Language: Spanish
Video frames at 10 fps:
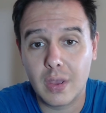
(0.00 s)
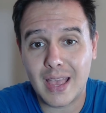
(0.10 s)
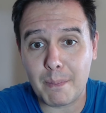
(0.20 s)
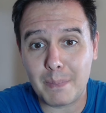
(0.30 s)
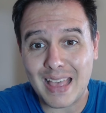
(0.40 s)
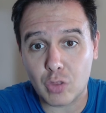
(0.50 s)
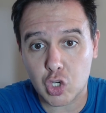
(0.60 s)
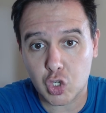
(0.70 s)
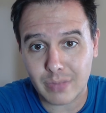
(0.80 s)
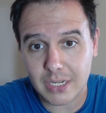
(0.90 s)
enviando
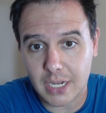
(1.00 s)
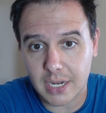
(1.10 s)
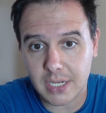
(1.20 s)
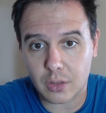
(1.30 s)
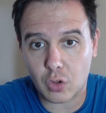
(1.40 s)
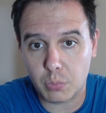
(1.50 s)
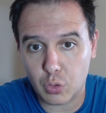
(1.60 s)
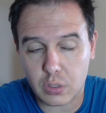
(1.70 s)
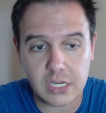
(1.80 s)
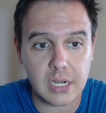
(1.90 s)
esos mensajes a todo el
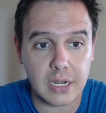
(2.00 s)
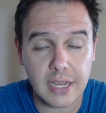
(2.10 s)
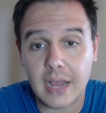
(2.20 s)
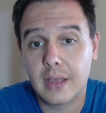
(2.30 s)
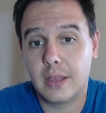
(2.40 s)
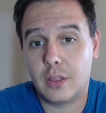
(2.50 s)
mundo tras la liga,